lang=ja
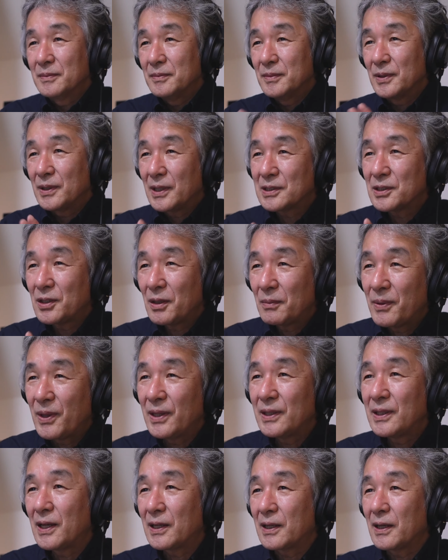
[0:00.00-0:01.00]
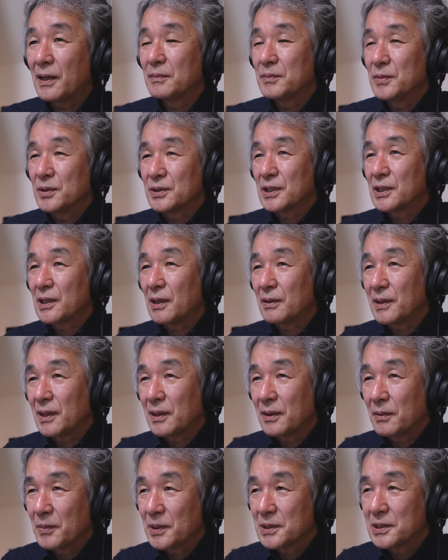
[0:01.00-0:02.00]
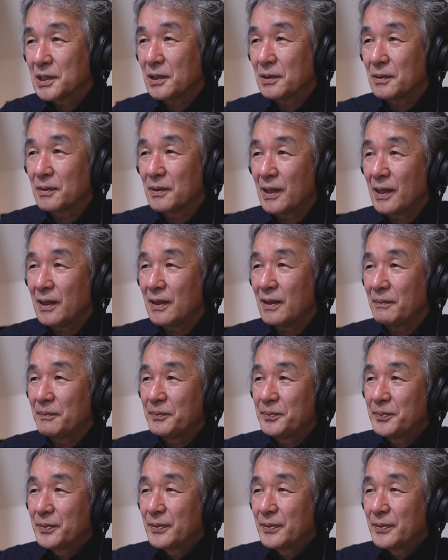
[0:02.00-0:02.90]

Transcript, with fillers: 昔はベータカム使われてましたよね